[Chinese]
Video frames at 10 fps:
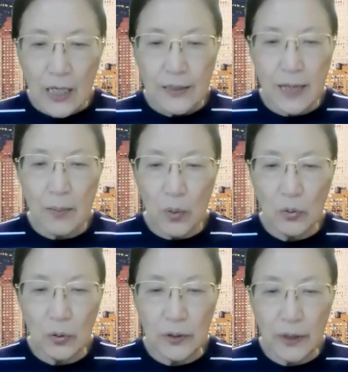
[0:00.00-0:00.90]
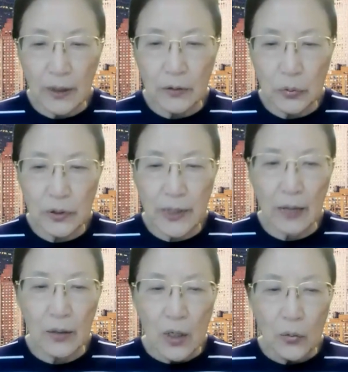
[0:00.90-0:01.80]
在某种程度
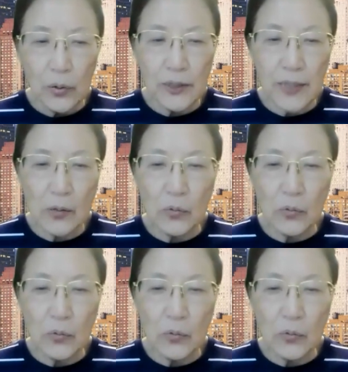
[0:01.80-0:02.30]
上会让